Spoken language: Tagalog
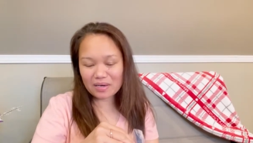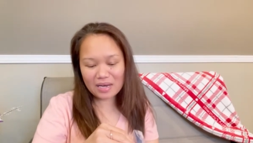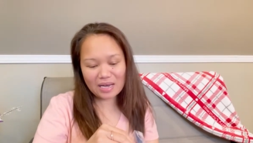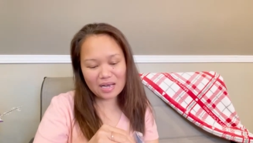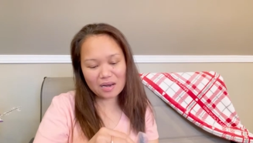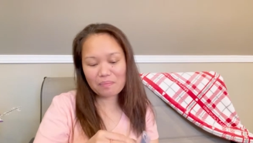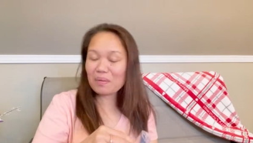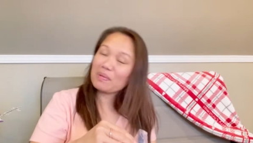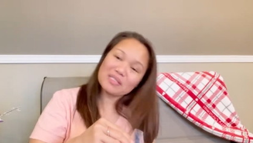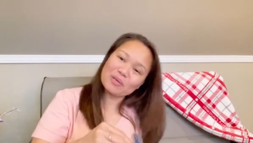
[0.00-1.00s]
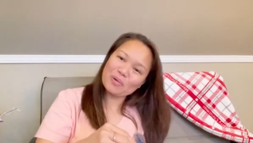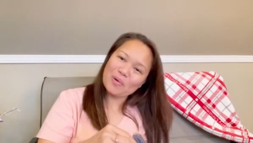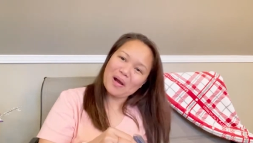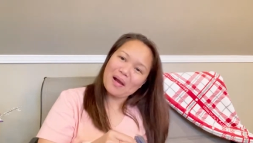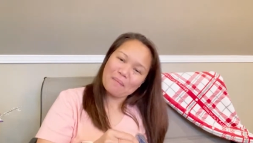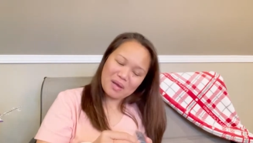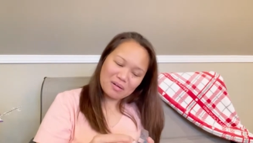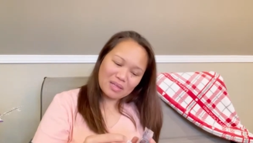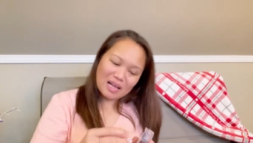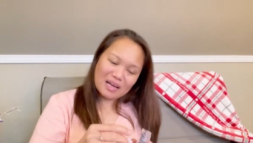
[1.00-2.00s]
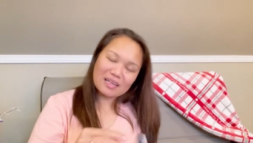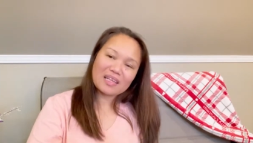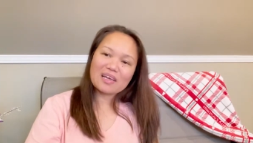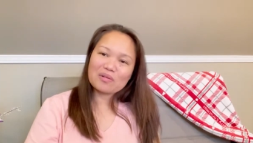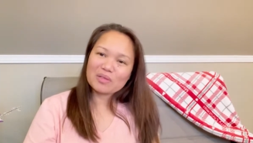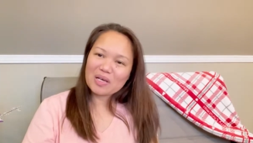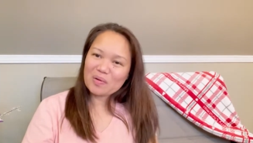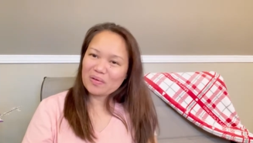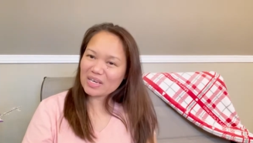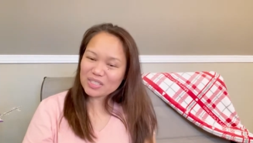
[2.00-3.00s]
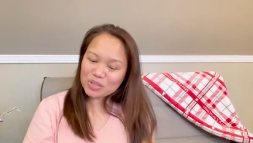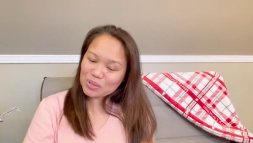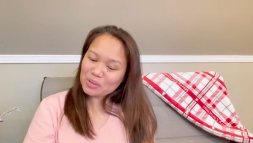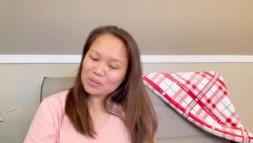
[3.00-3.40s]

Kailangan pag Pasko, meron talaga tayong decoration